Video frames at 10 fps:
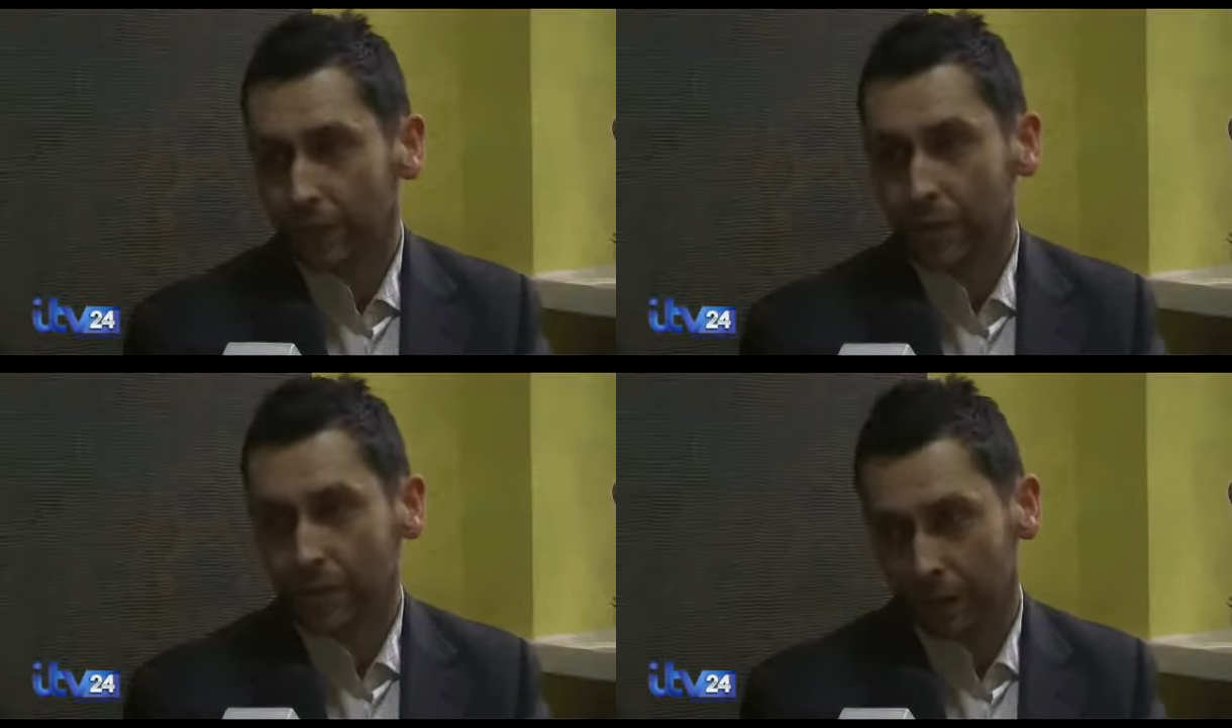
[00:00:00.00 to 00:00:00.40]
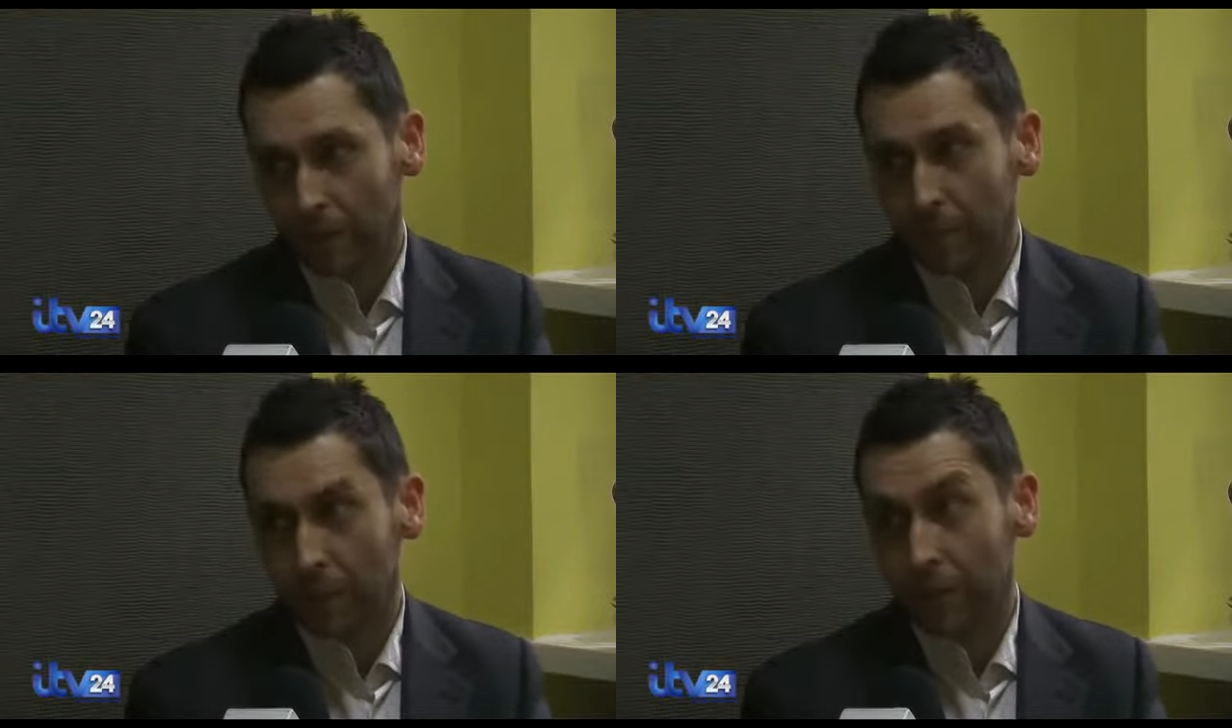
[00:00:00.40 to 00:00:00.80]
na rzece
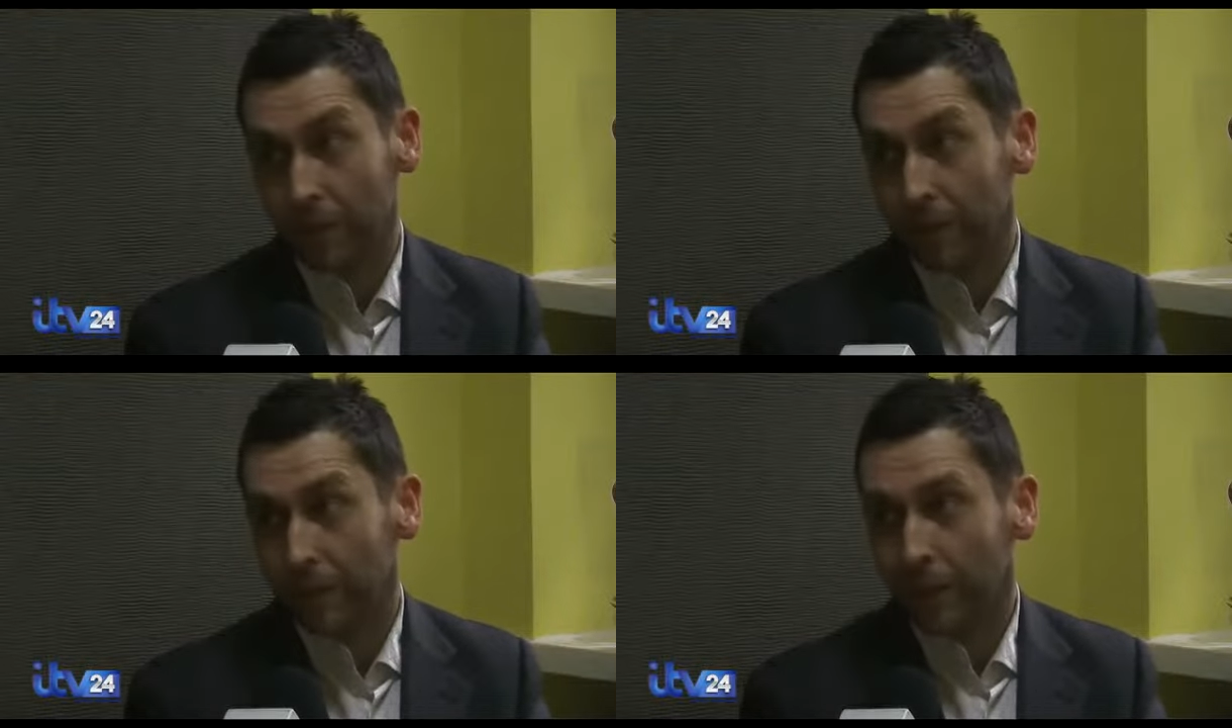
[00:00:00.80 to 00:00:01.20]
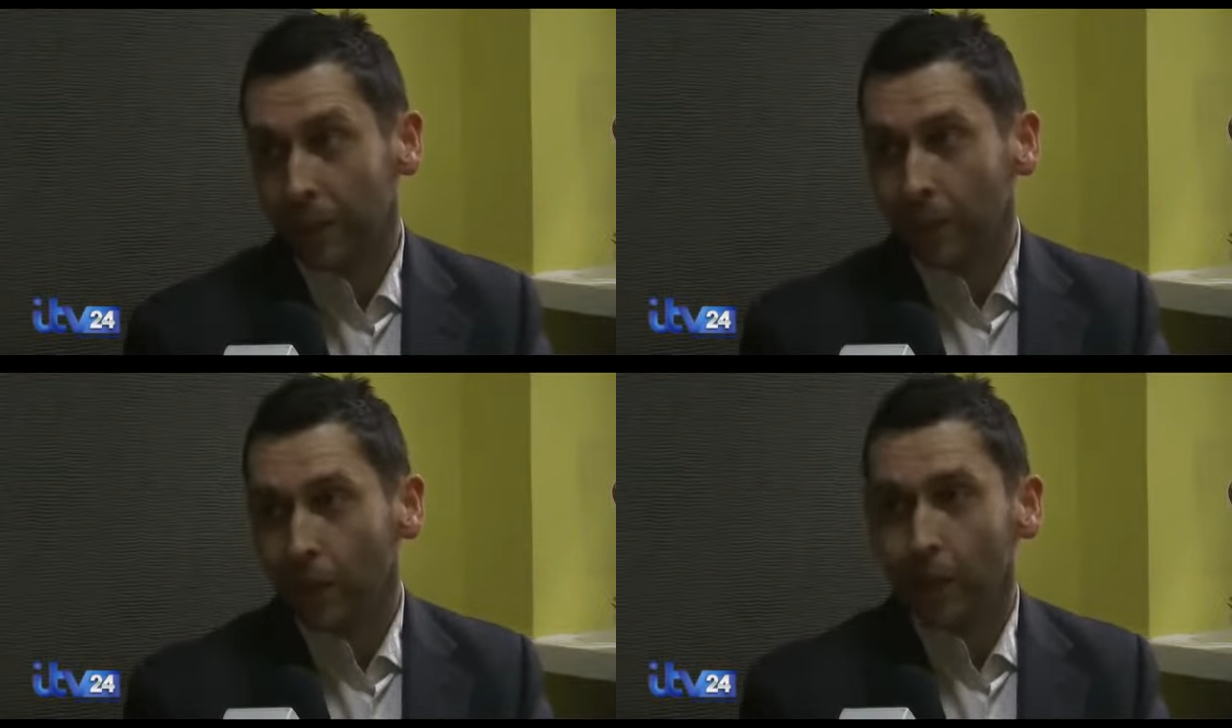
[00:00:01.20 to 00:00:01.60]
na Brydzie.
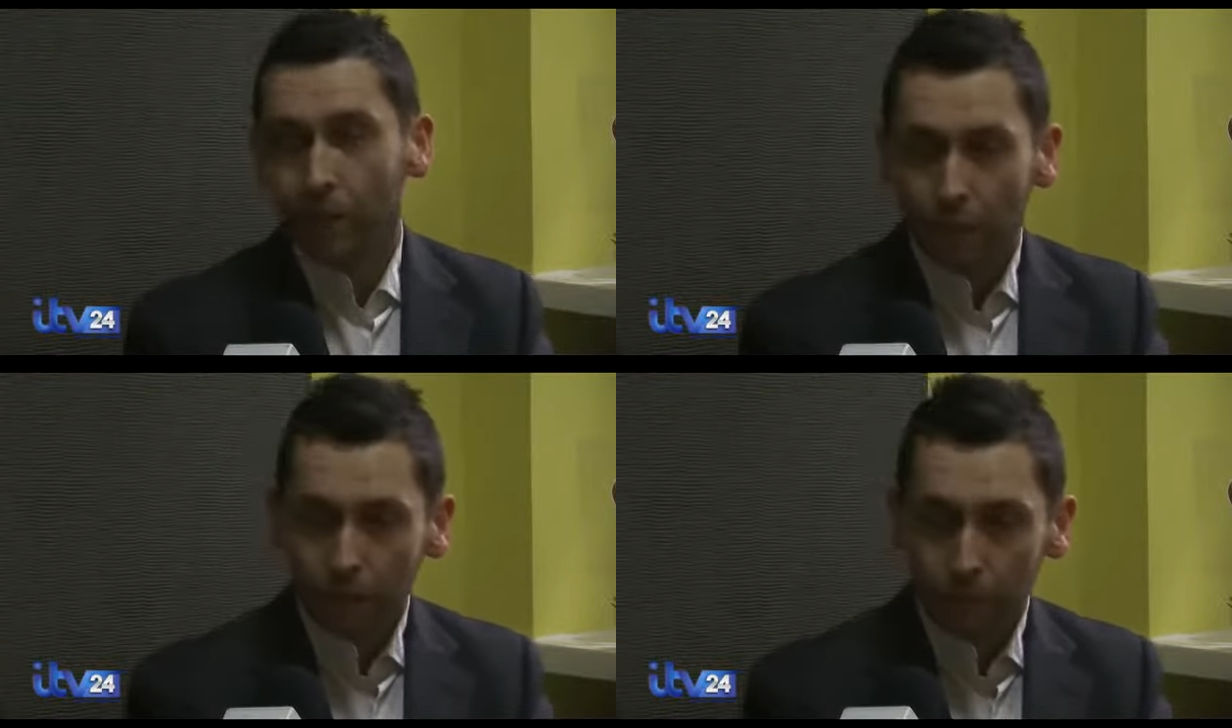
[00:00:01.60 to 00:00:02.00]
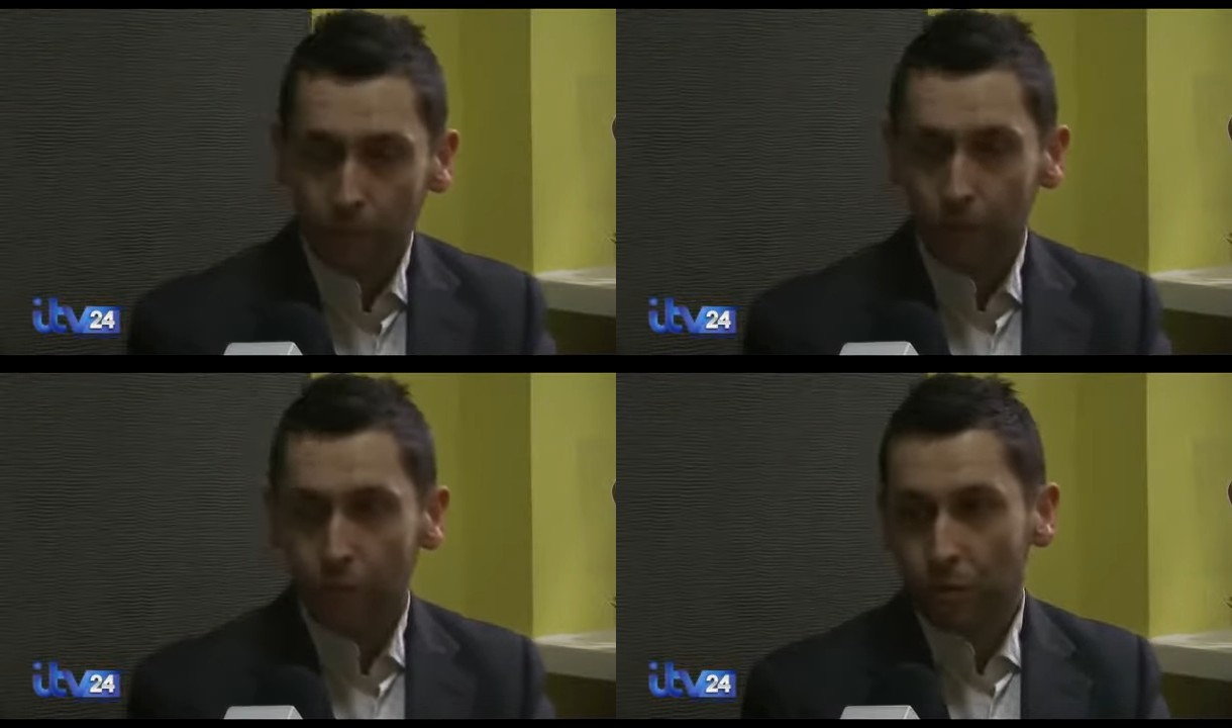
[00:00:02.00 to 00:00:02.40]
Od
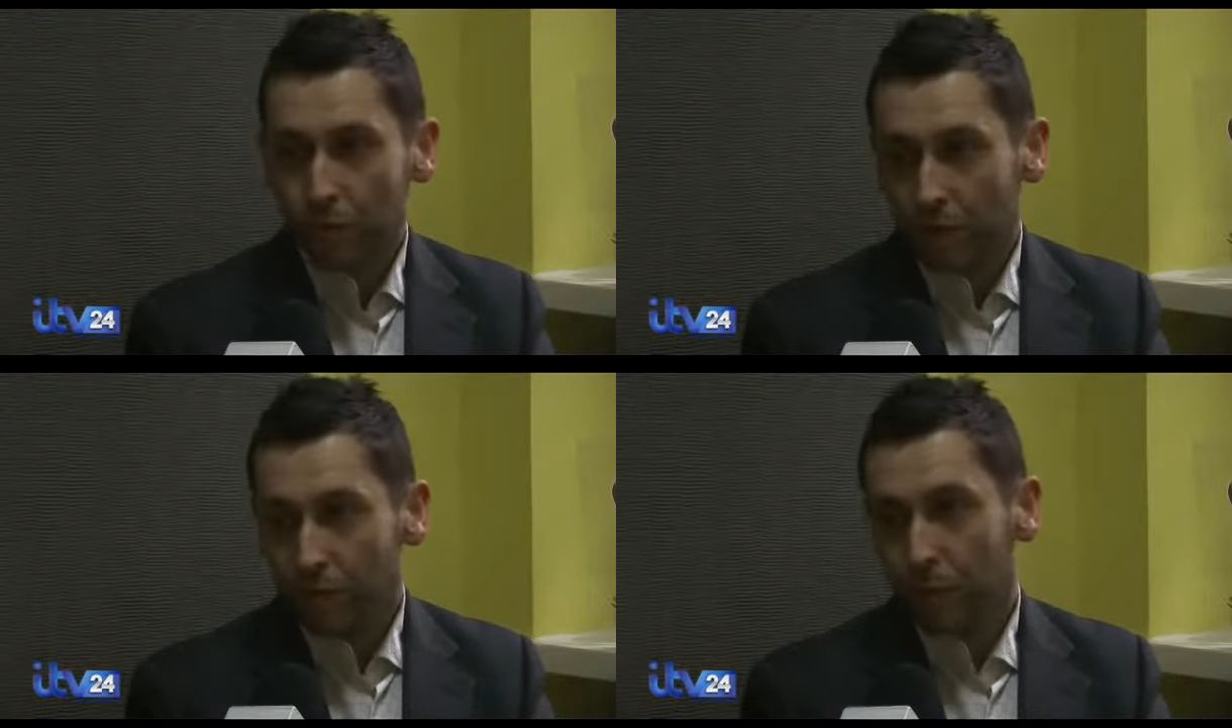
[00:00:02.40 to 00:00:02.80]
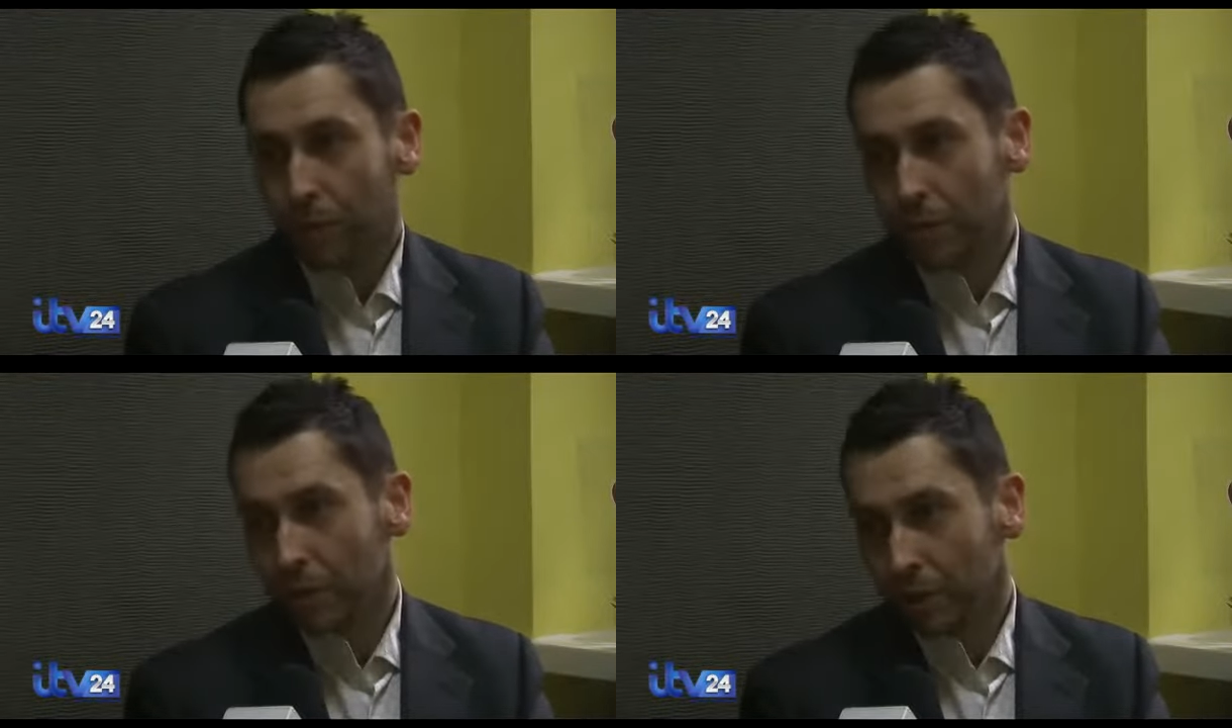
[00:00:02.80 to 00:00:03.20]
Bydłuścia w
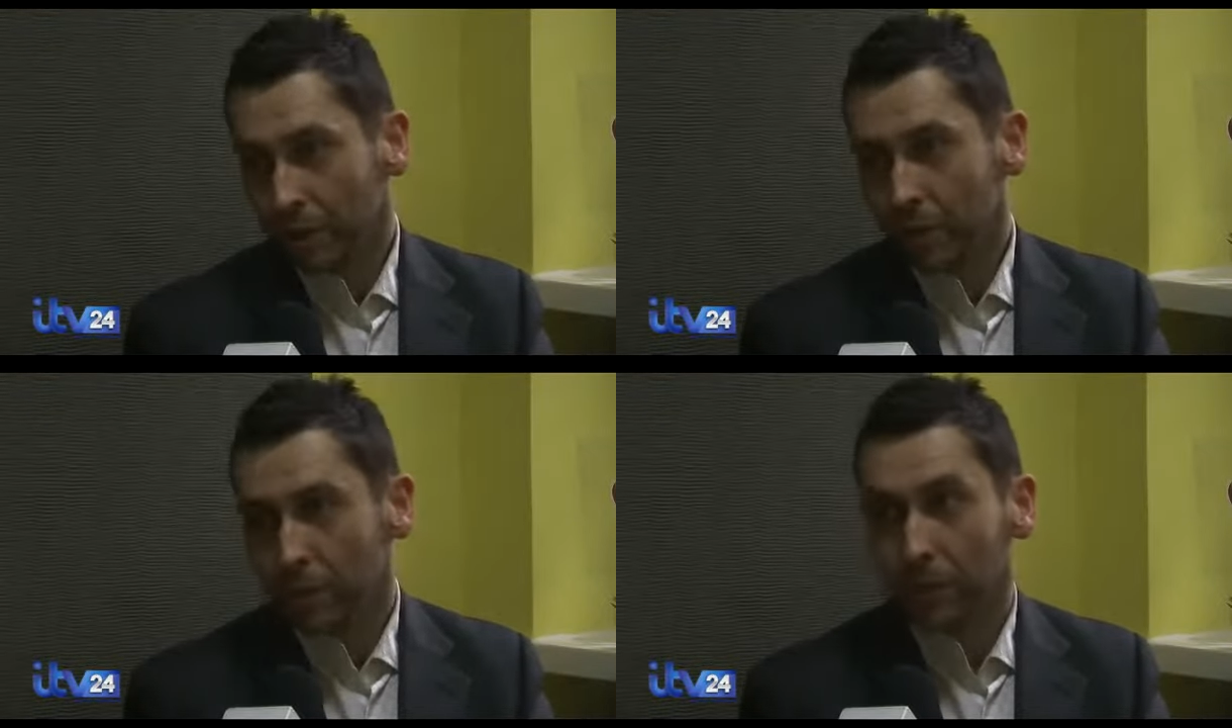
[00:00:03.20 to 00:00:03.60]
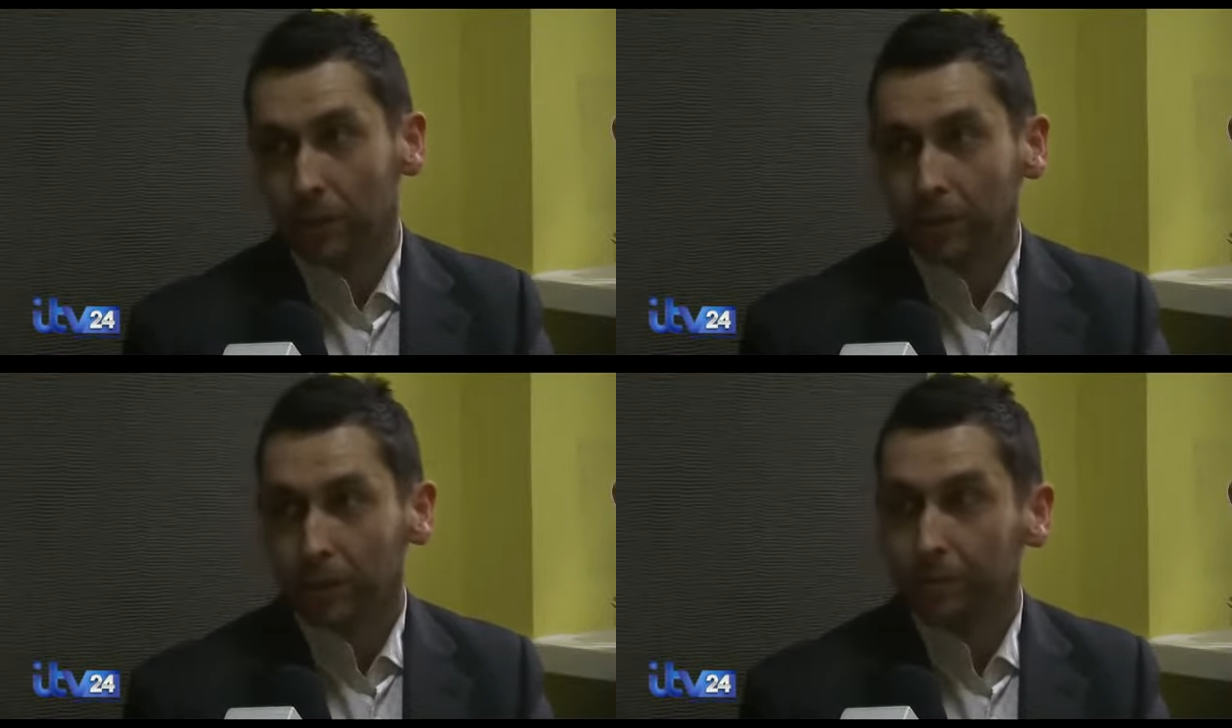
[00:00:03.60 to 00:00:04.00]
górę rzeki i z
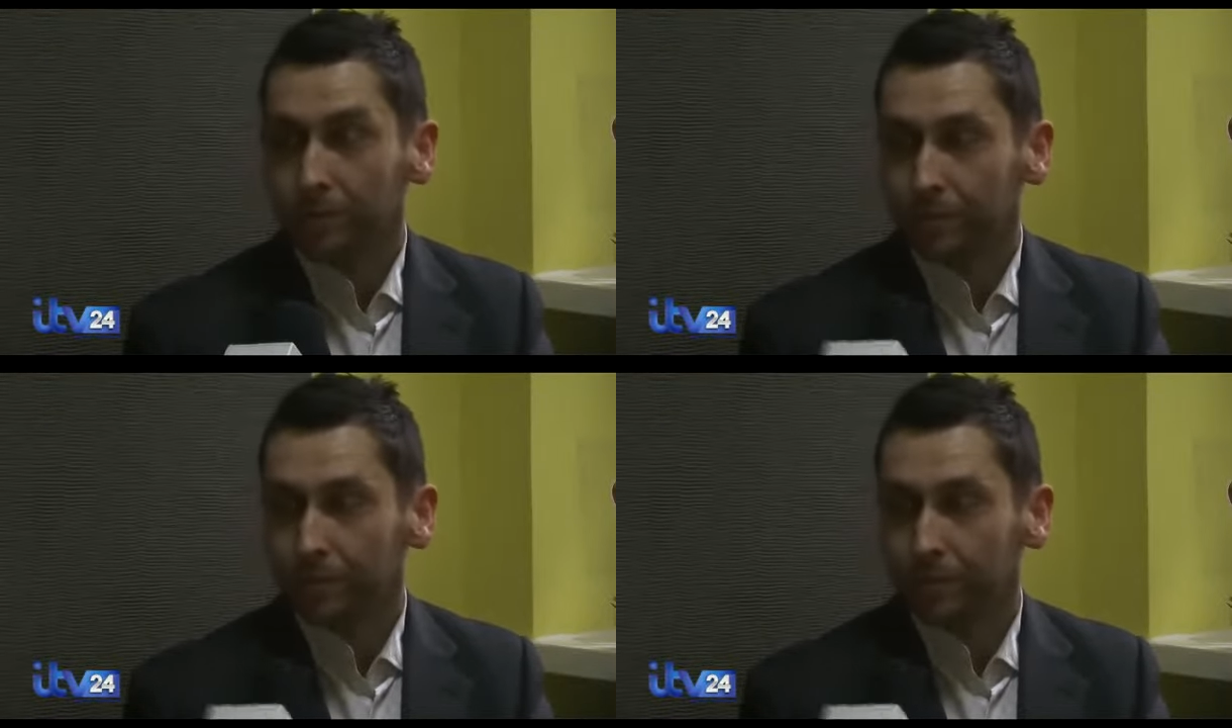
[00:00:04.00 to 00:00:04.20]
powrotem.